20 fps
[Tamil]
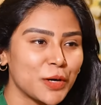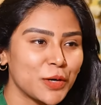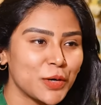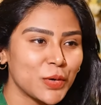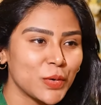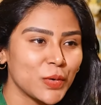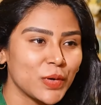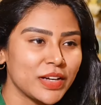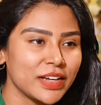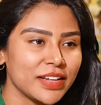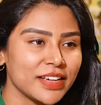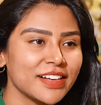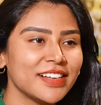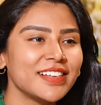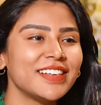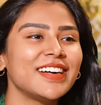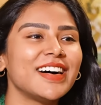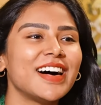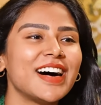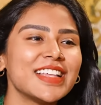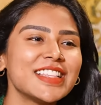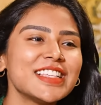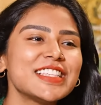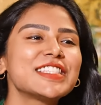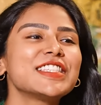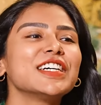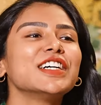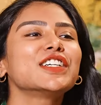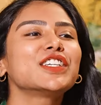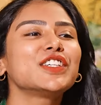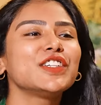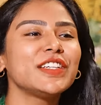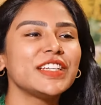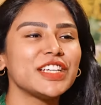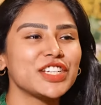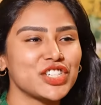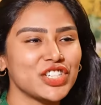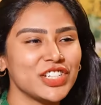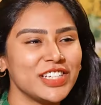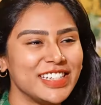பண்ணுறோம் இல்லையா அது
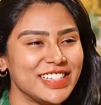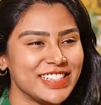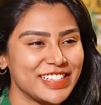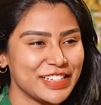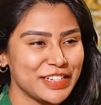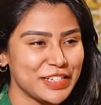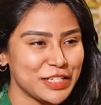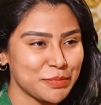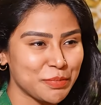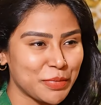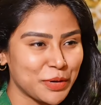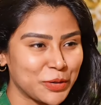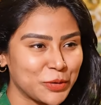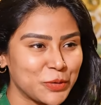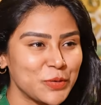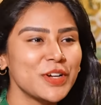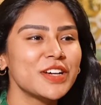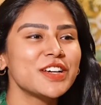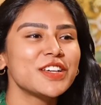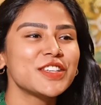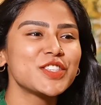சர்க்குலேஷன் இன்க்ரீஸ் பண்ணும்